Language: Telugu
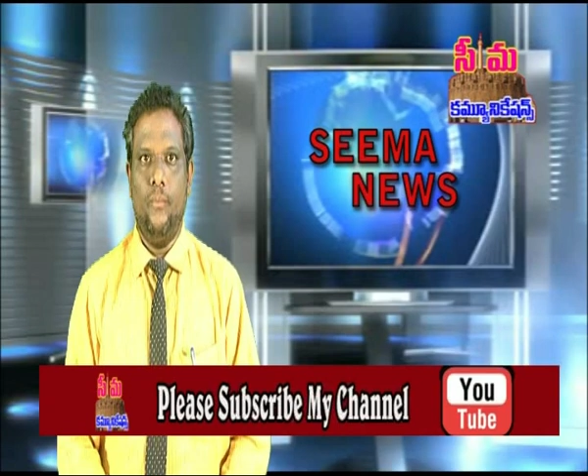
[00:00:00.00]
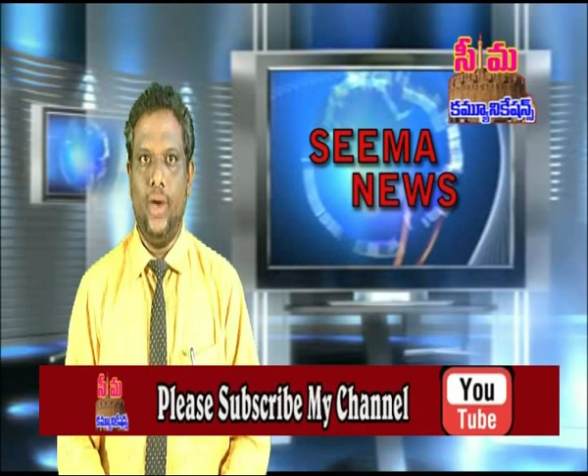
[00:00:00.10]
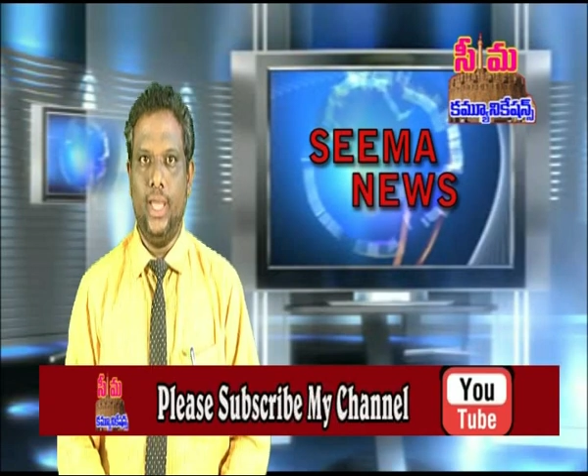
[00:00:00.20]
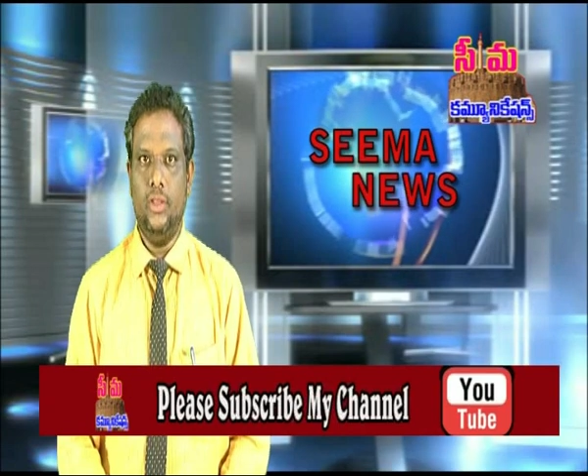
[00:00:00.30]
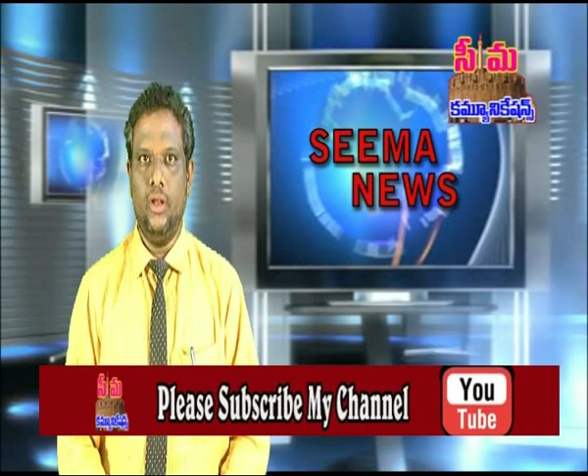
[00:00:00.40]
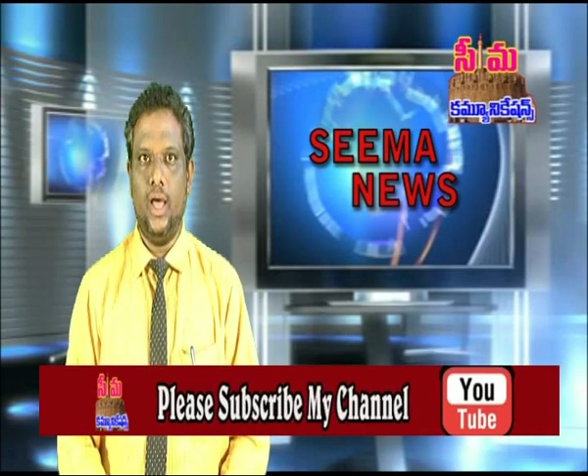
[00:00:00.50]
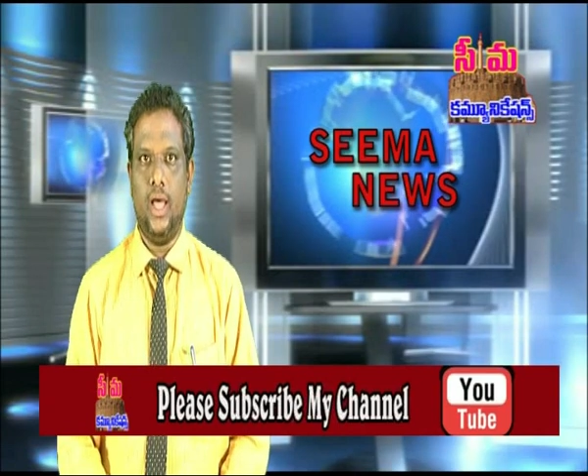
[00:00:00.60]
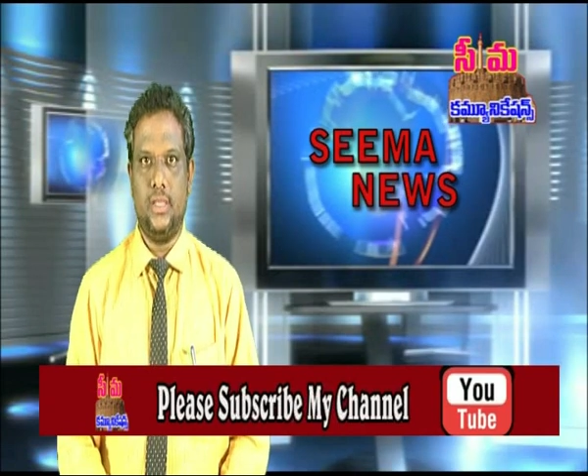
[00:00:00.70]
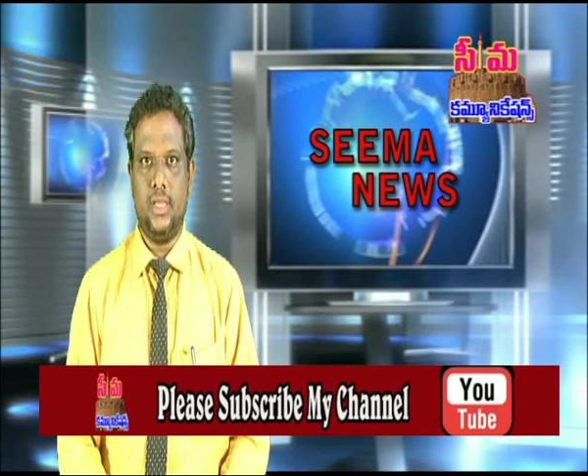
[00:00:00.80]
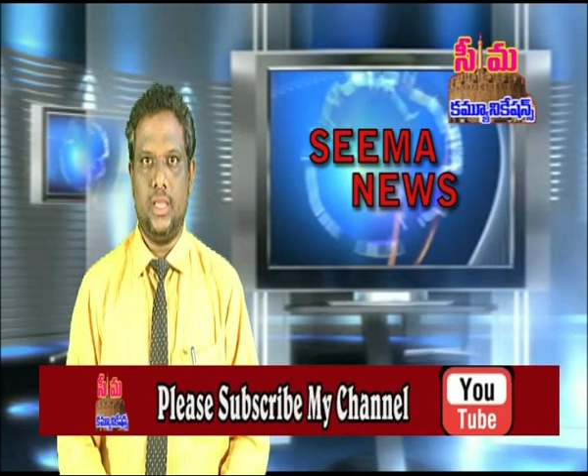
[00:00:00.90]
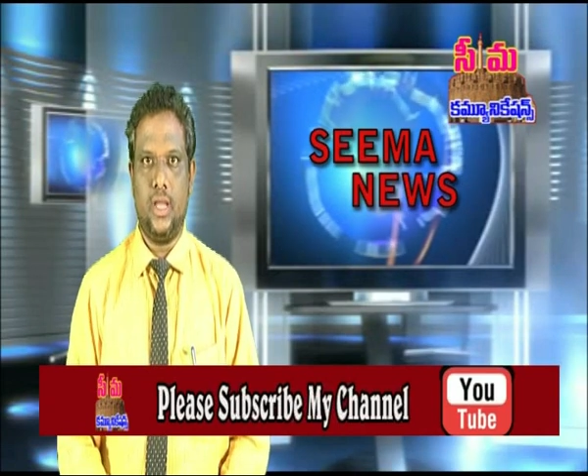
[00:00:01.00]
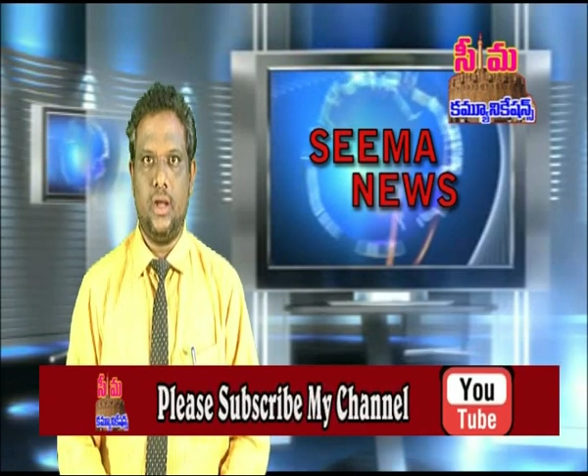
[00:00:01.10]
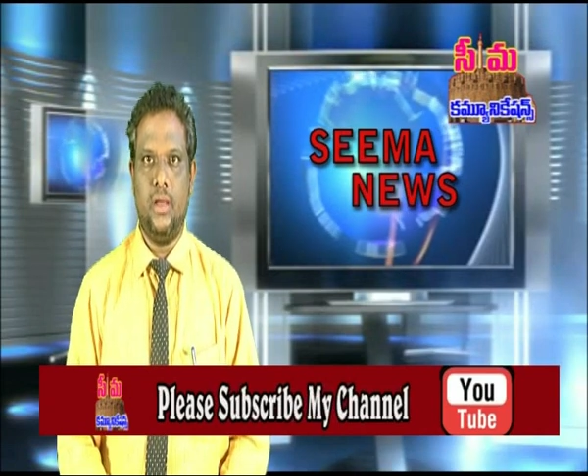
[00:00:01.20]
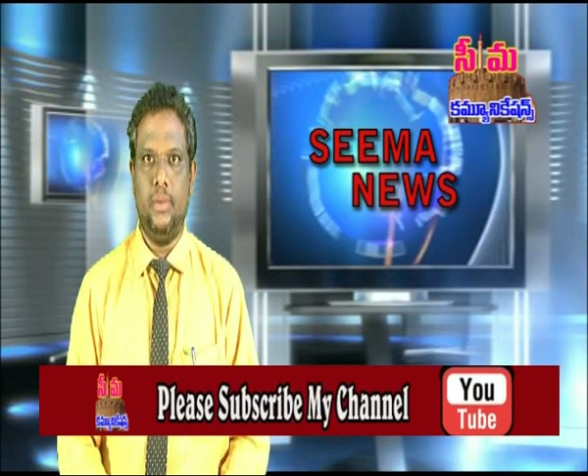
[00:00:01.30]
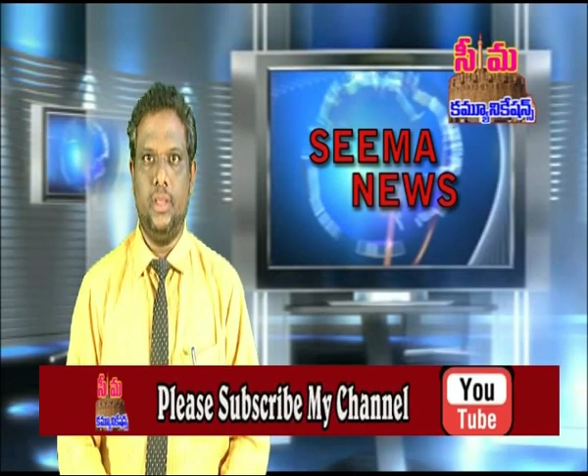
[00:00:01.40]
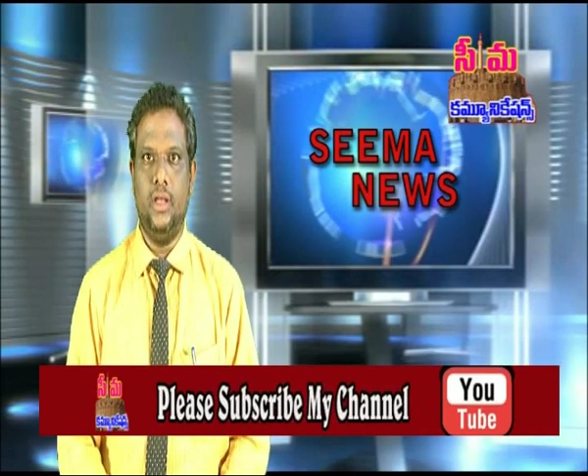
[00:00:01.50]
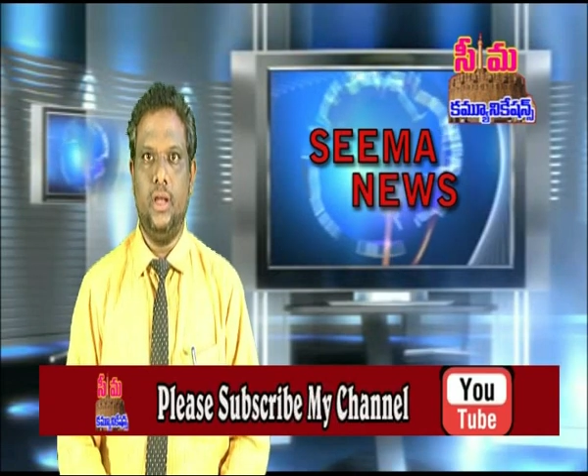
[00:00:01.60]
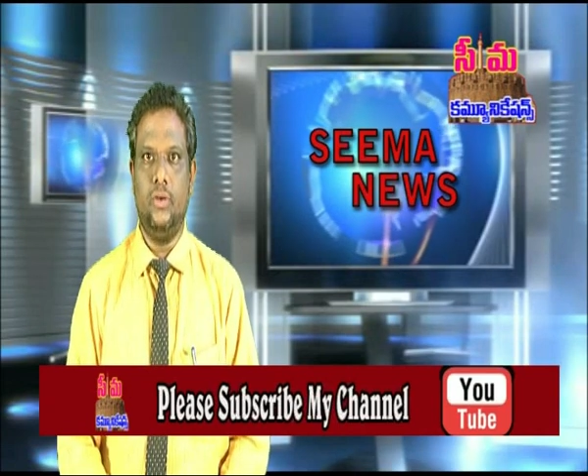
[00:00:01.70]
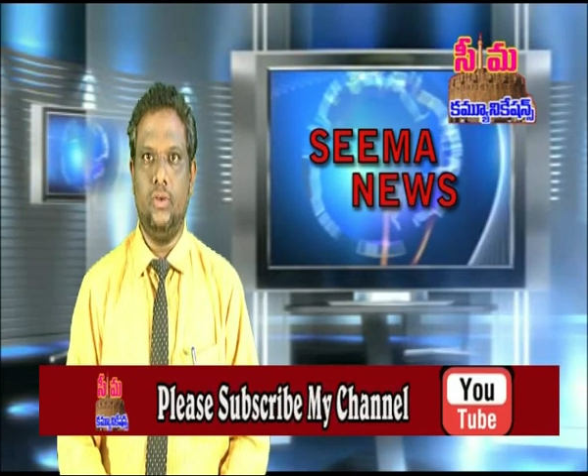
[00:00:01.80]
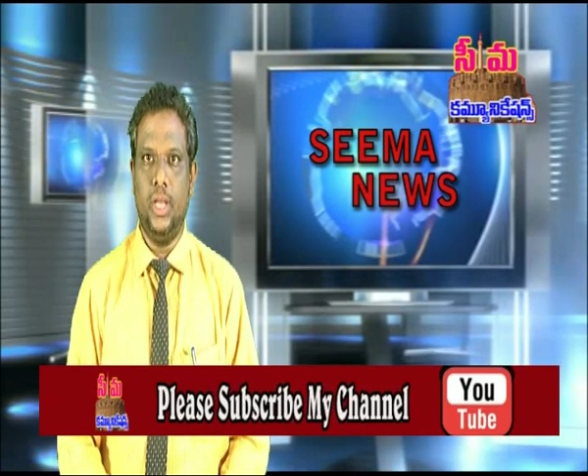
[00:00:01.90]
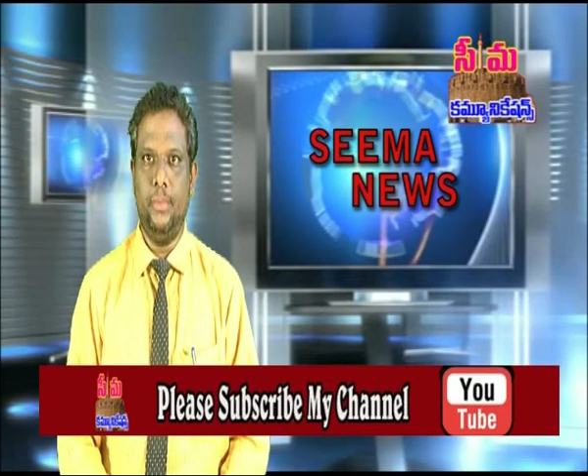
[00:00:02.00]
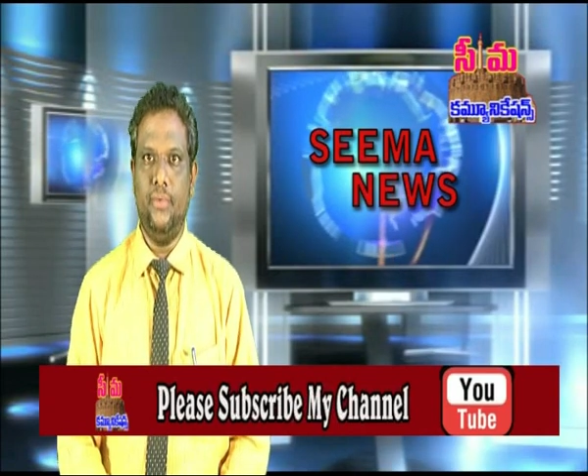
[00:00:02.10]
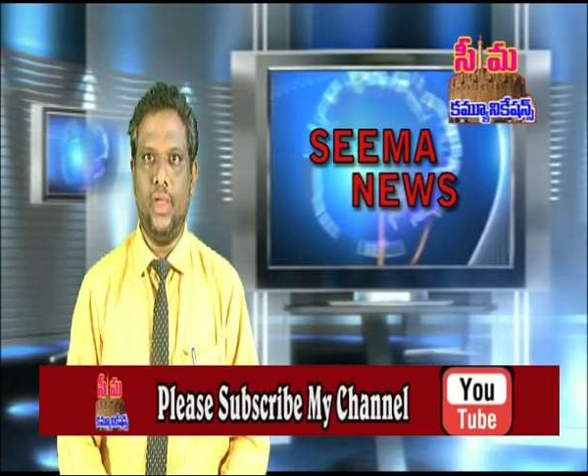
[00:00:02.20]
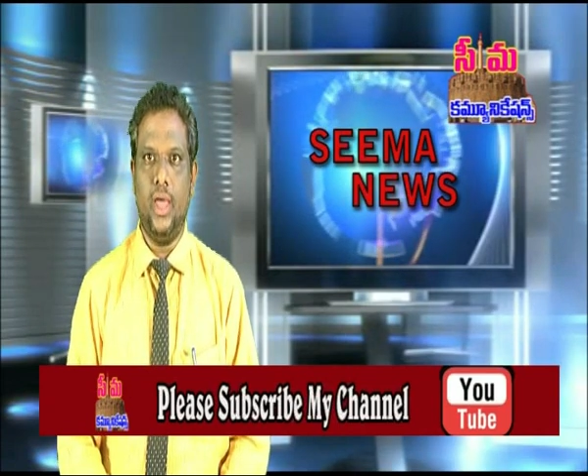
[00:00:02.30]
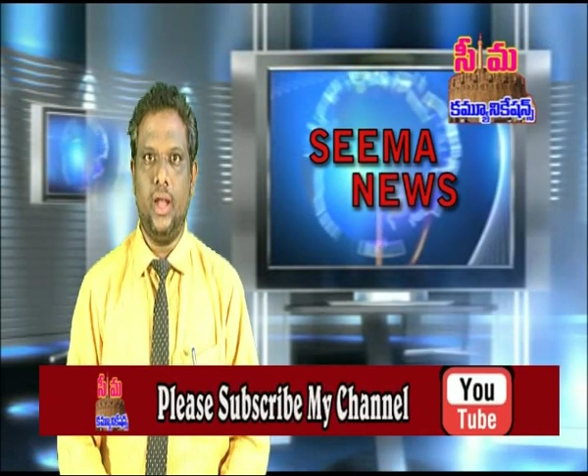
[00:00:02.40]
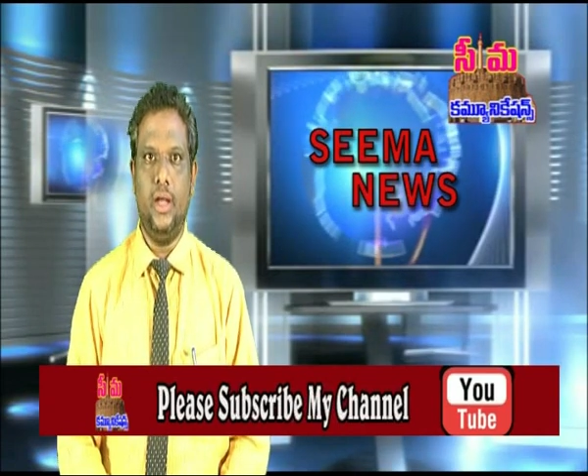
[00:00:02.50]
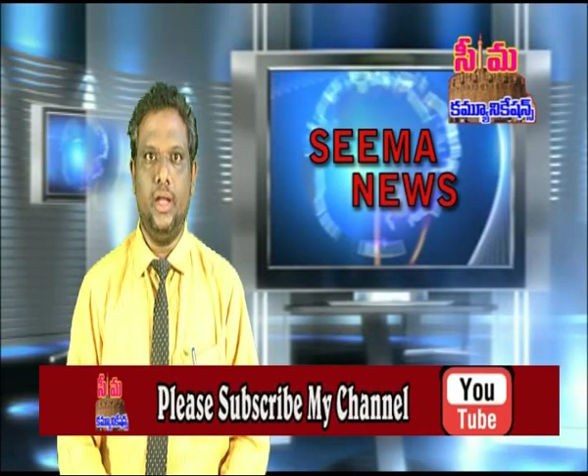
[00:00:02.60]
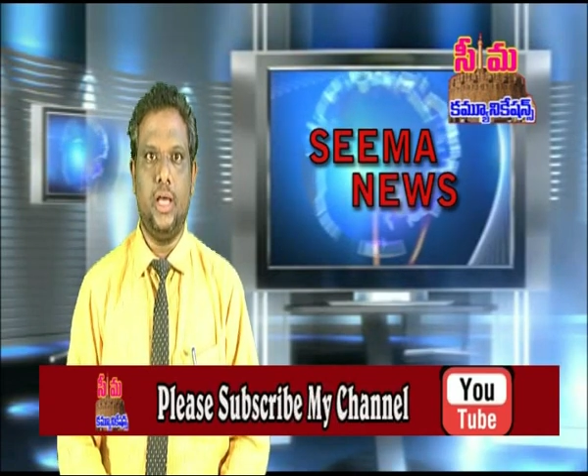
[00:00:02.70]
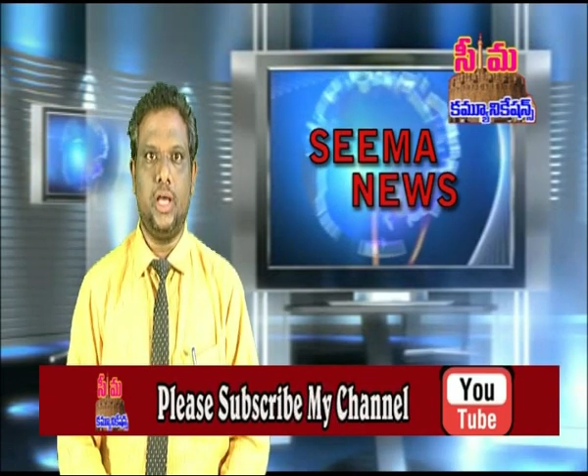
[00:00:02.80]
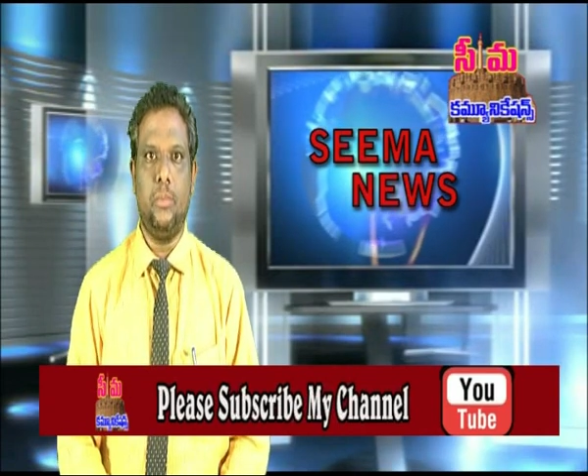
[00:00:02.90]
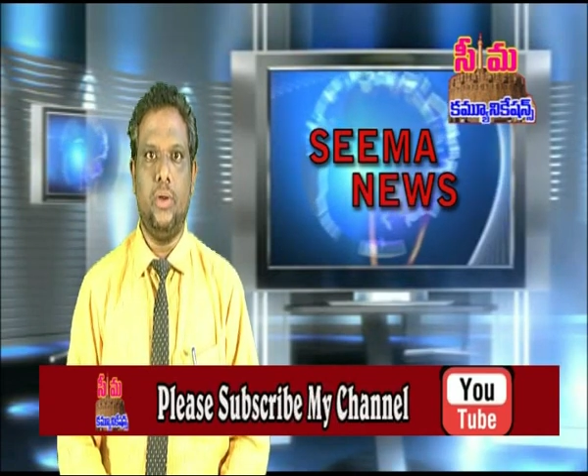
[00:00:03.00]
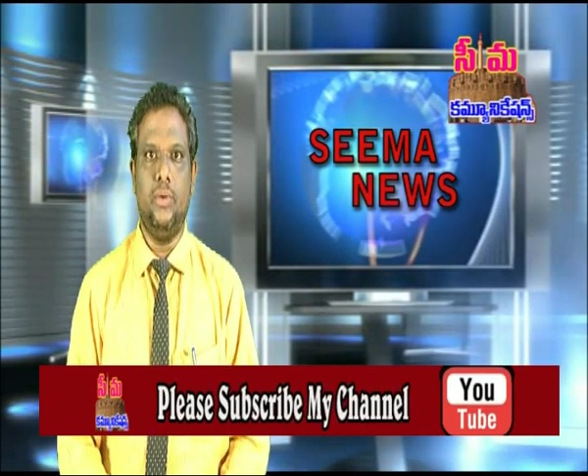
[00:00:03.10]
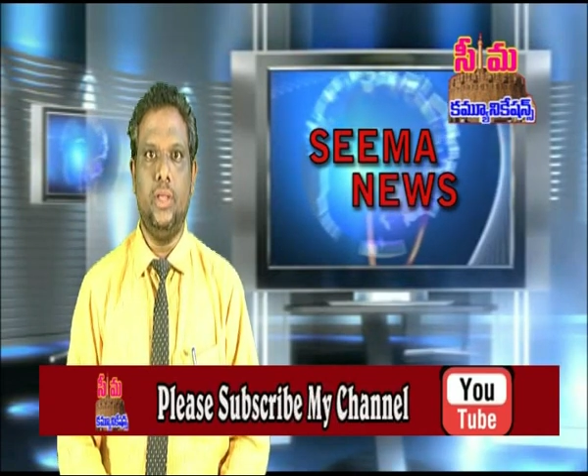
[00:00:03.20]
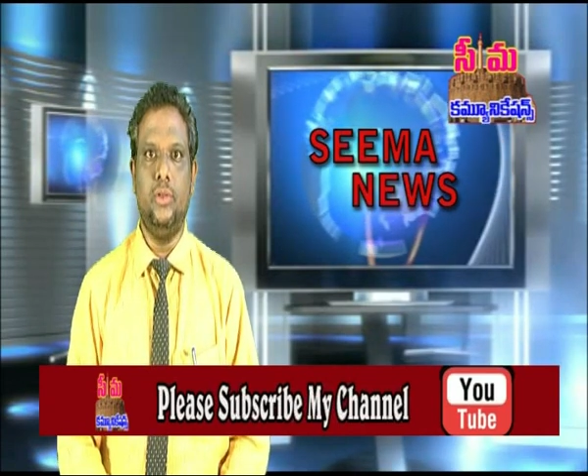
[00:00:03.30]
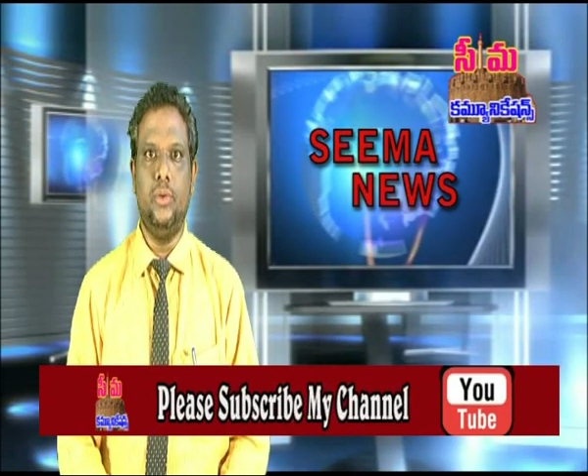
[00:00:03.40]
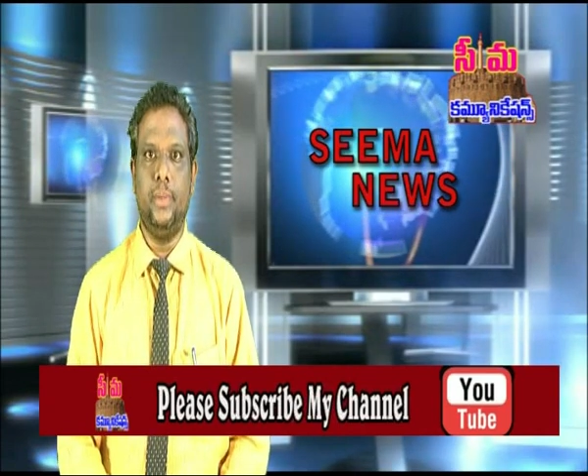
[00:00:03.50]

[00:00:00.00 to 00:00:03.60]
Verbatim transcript: వైద్యుల అసాధారణ బదిలను నిలిపివేయాలని నగరంలో వైద్యులు